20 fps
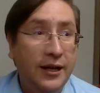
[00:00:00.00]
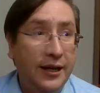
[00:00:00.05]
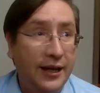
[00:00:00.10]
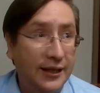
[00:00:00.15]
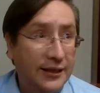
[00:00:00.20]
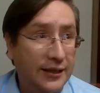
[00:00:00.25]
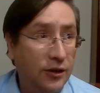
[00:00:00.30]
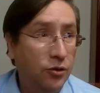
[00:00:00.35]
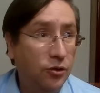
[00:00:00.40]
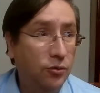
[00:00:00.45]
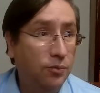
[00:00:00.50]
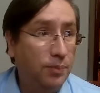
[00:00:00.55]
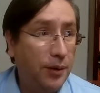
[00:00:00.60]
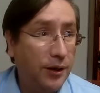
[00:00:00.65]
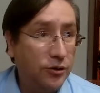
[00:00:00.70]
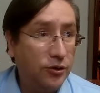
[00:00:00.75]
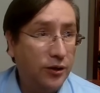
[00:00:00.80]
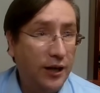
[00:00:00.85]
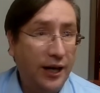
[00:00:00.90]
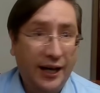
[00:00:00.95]
que siendo un
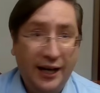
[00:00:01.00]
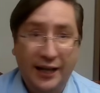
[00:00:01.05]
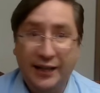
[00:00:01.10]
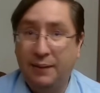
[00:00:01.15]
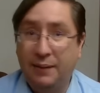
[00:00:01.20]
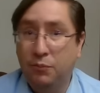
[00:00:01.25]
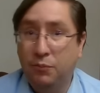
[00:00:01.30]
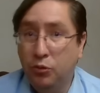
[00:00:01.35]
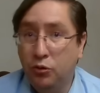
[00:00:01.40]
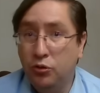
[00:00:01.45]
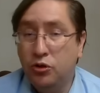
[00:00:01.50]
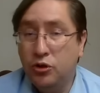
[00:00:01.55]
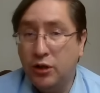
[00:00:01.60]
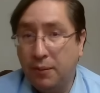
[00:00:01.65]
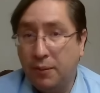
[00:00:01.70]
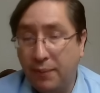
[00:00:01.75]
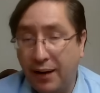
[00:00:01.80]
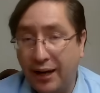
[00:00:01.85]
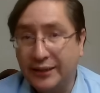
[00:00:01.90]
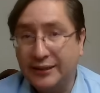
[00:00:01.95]
personaje de
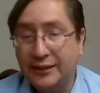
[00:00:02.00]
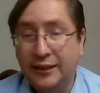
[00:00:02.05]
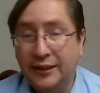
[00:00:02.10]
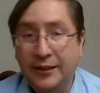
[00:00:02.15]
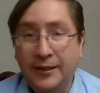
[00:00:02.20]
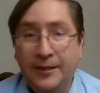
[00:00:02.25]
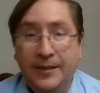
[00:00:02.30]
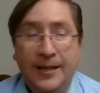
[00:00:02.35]
mucha más